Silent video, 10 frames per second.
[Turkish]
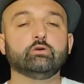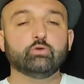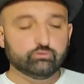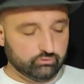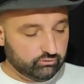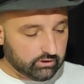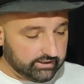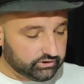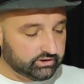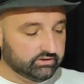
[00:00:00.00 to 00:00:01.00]
gözünüzü
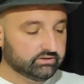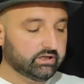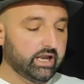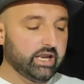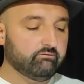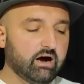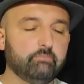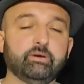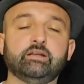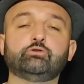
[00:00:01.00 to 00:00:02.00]
açtığınızda
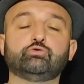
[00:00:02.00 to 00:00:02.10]
eyvah beni